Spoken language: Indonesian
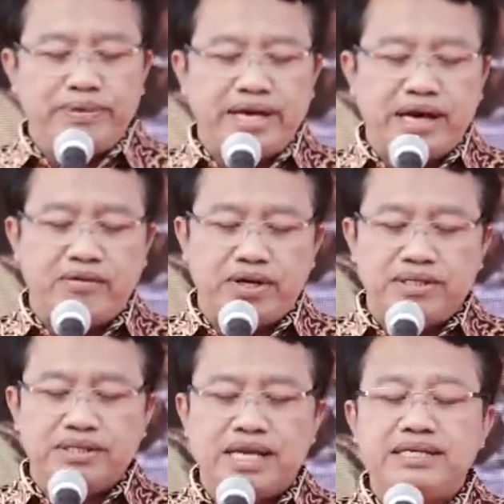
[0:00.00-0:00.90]
MW
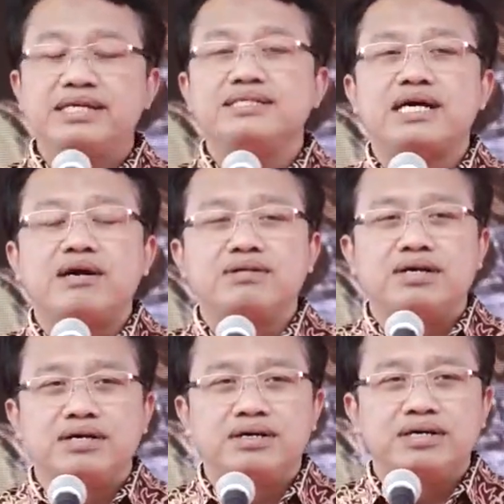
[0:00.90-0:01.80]
dan insya
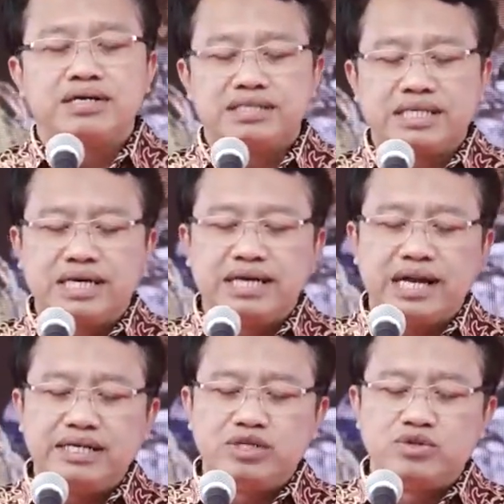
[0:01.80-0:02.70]
Allah
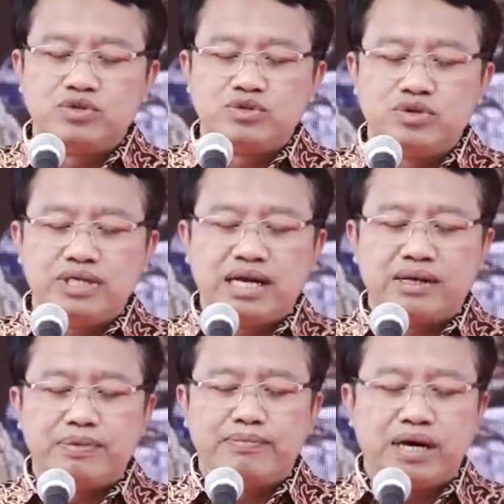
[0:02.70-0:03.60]
segera disusul
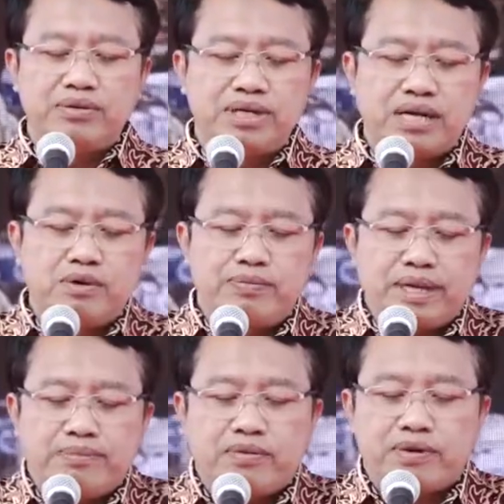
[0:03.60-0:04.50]
dengan pembangunan
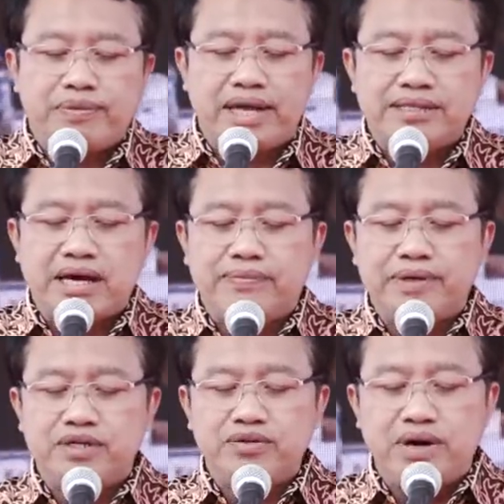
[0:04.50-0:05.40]
mobile power plant tahap
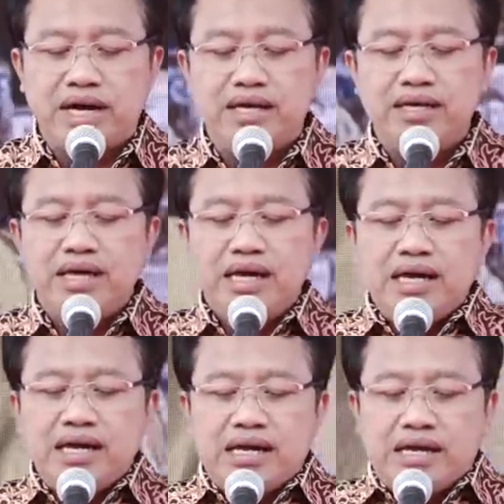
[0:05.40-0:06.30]
kedua
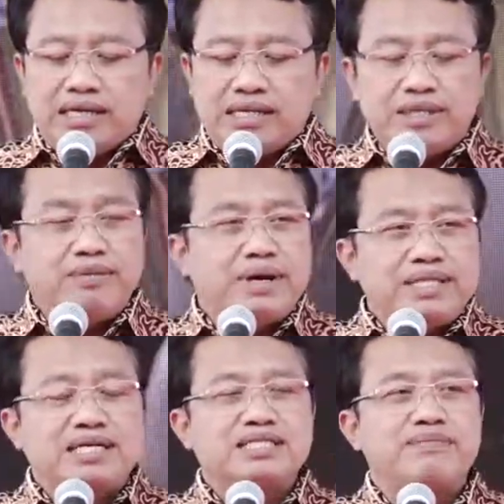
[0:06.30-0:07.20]
di
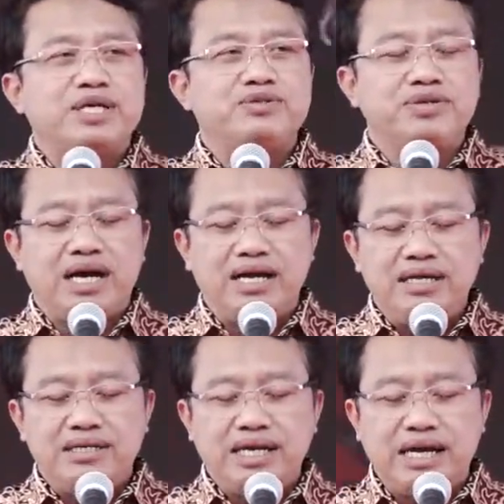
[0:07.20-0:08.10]
tempat yang sama juga
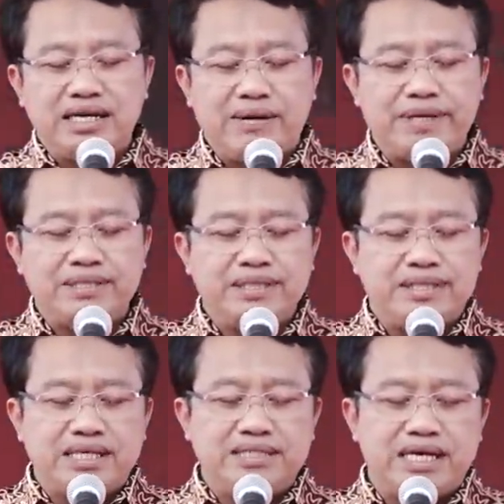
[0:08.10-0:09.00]
dengan
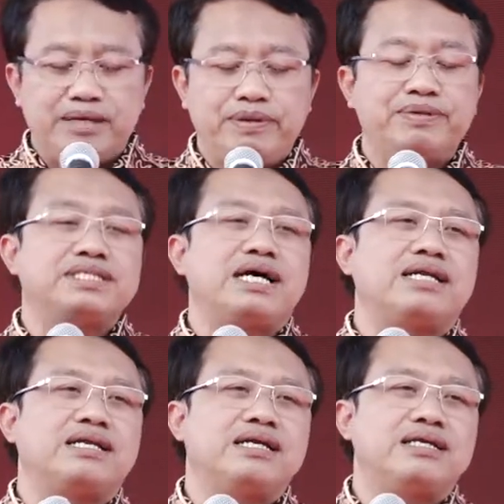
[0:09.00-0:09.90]
kapasitas yang lebih
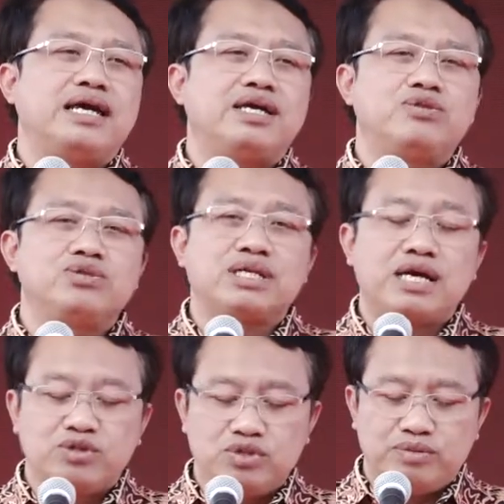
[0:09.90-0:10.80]
besar yaitu
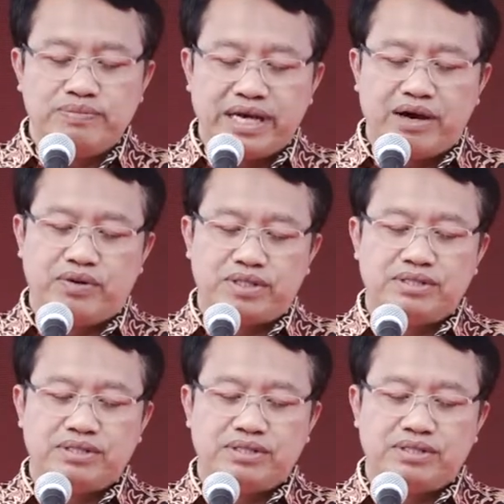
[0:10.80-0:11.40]
100 MW.